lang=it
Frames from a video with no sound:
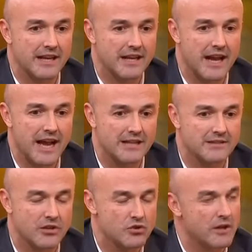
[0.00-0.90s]

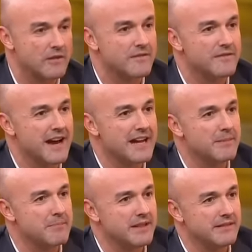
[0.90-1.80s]
Aleandri, cioè i
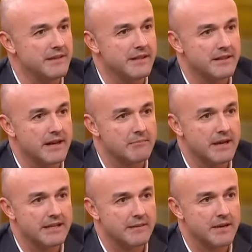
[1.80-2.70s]
vari pentiti della
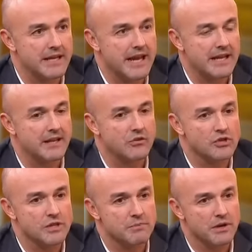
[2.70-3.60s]
banda magliana hanno
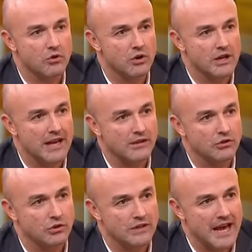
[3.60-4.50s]
sempre collegato
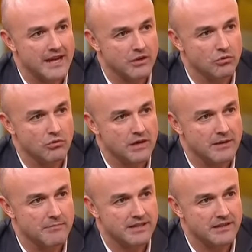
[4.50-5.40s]
i narro i nuclei
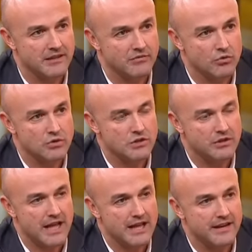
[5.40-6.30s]
armati
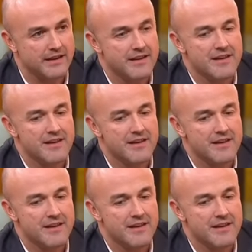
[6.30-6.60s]
rivoluzionari